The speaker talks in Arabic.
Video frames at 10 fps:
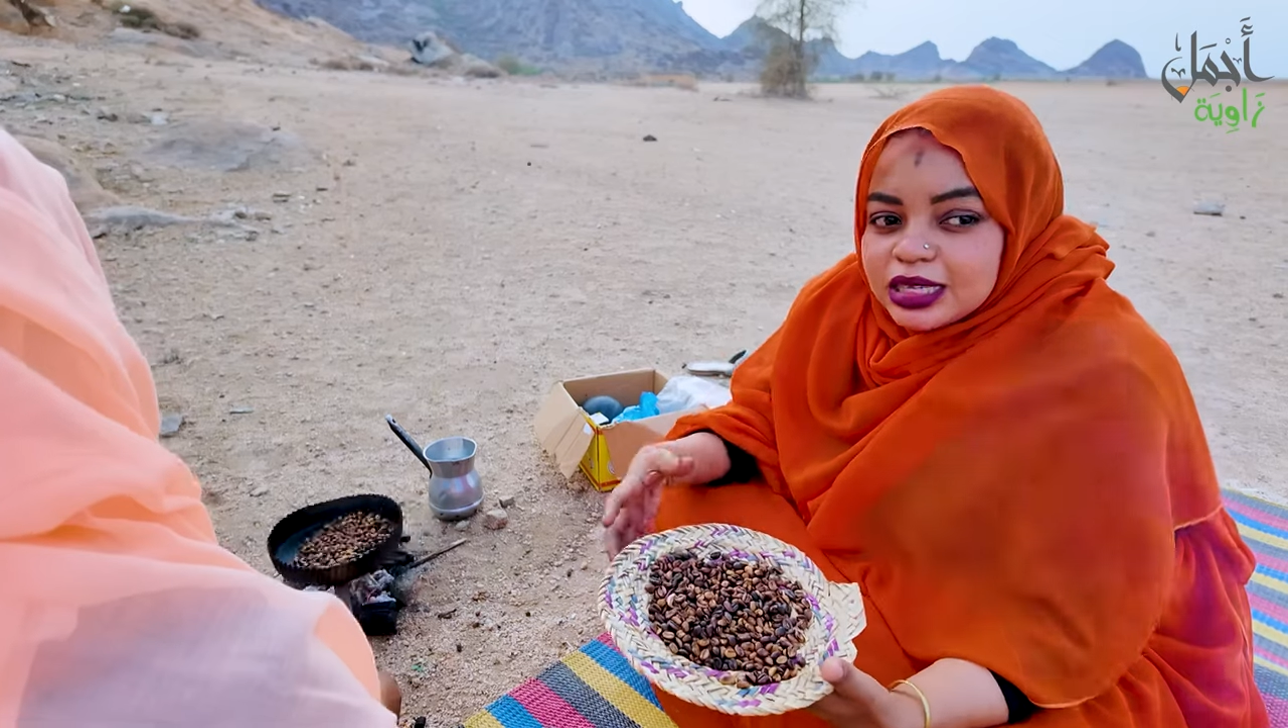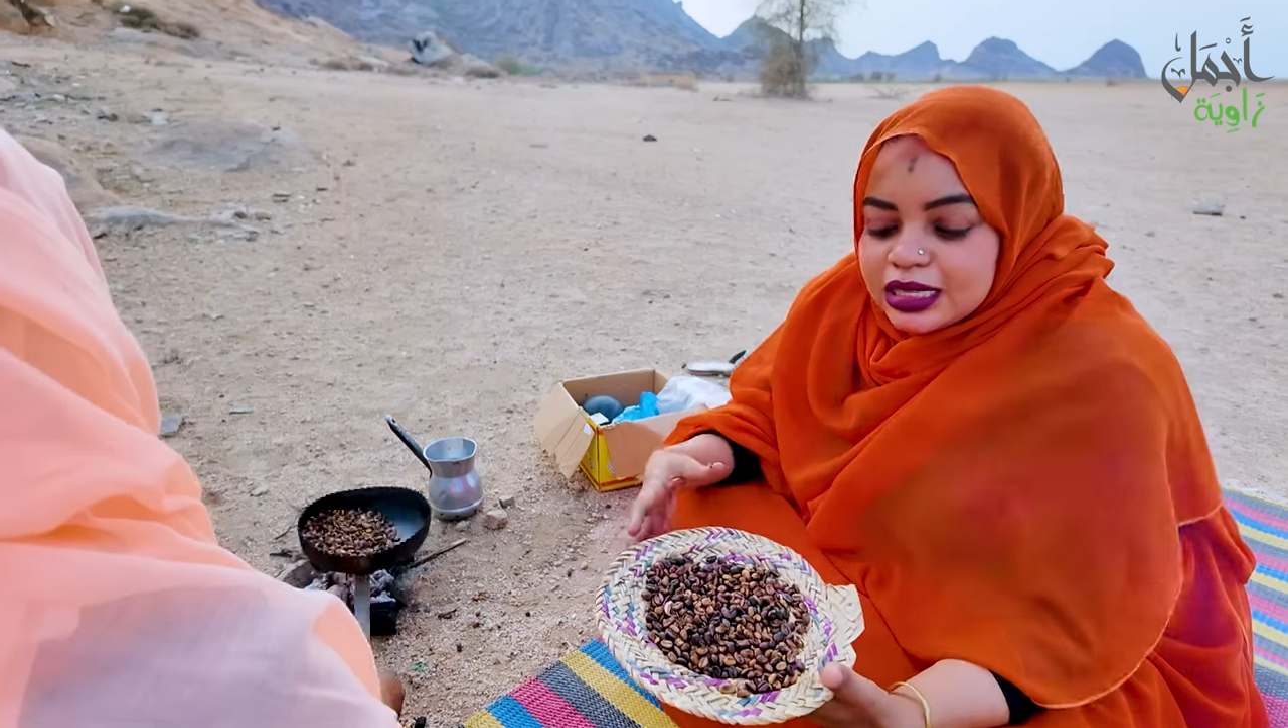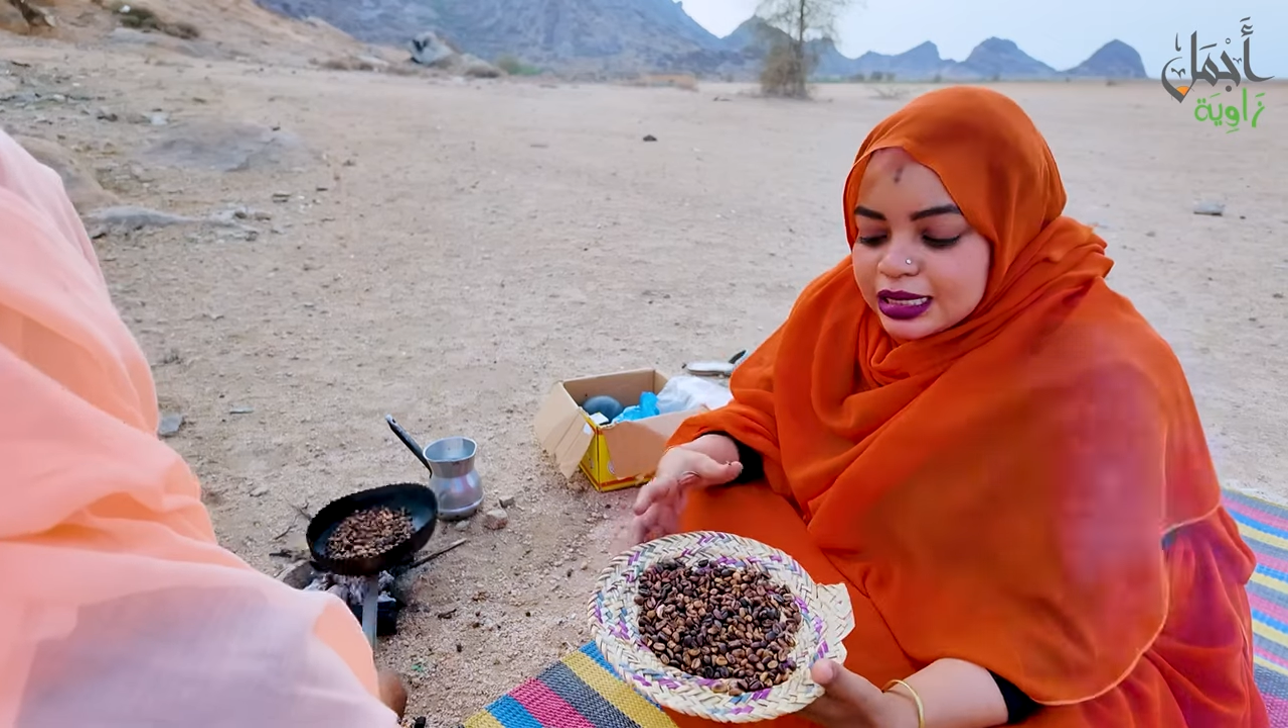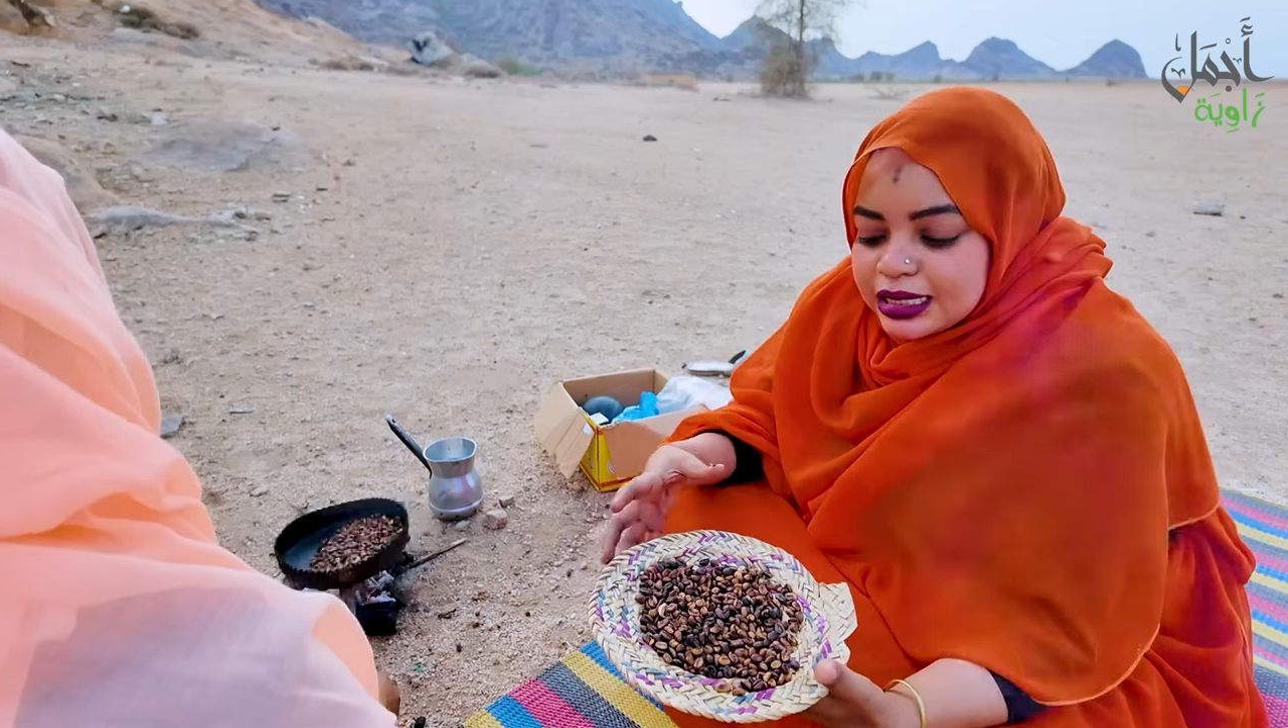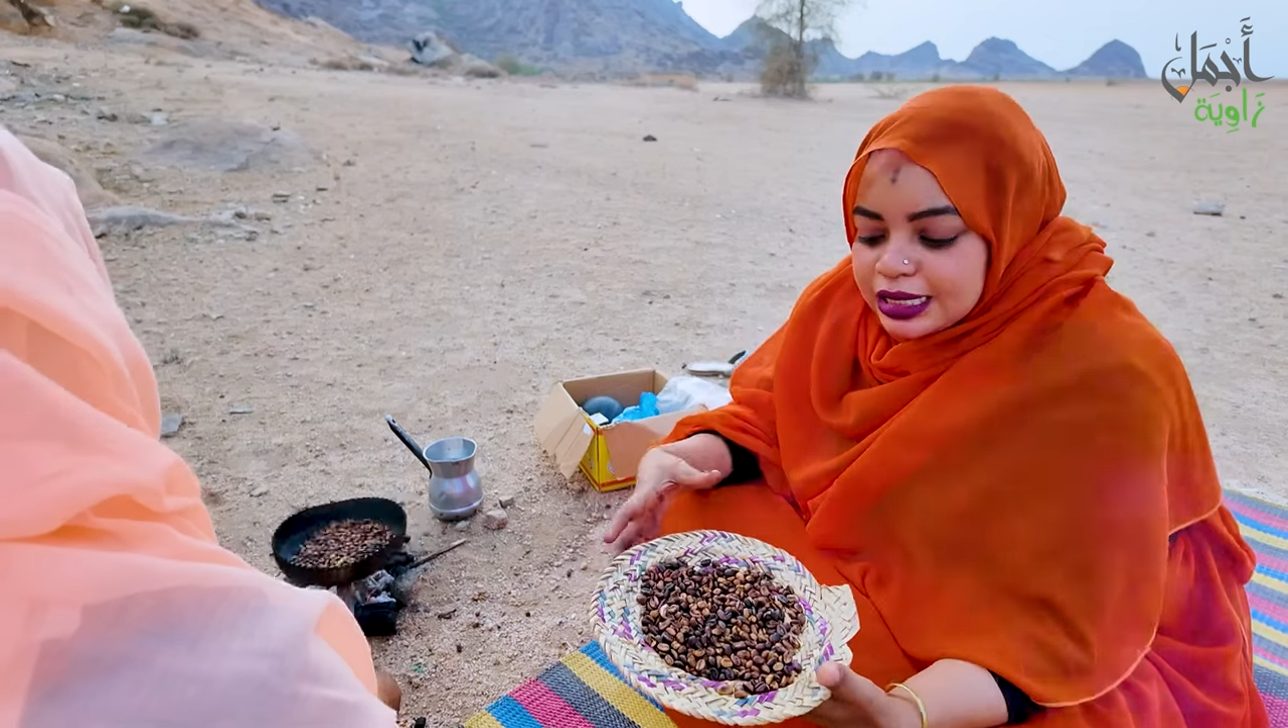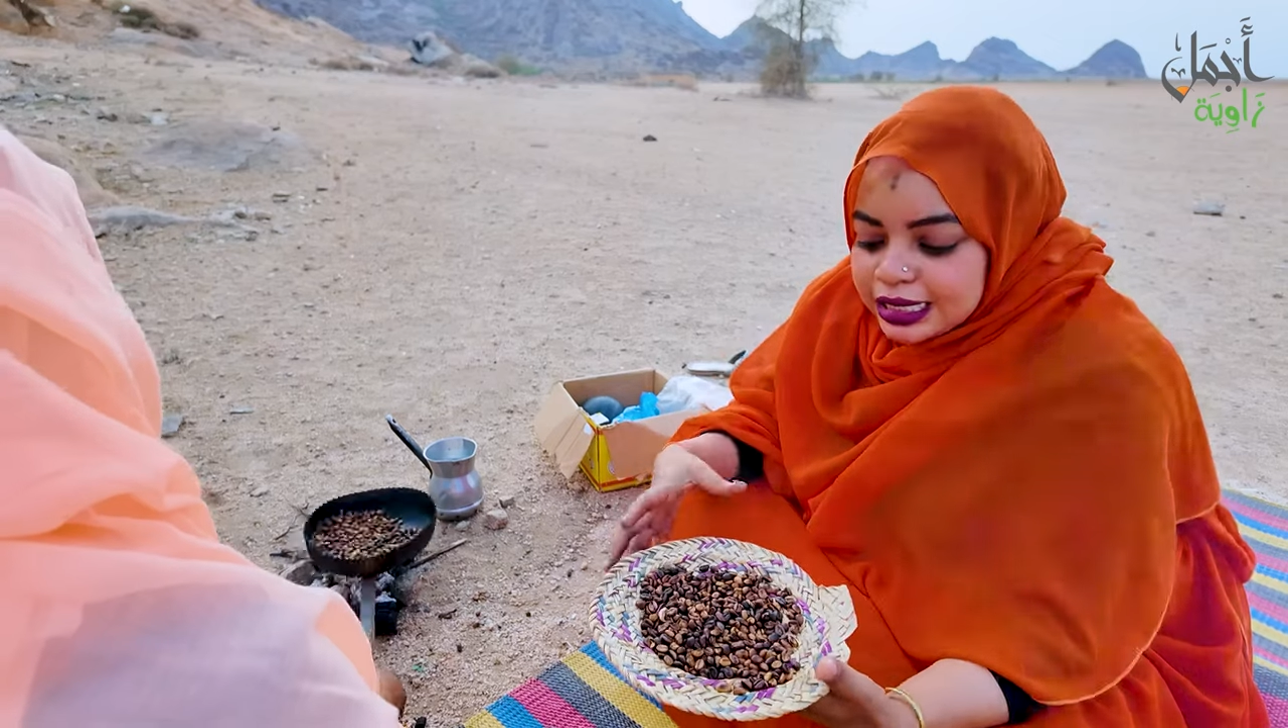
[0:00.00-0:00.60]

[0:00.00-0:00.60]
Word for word: كده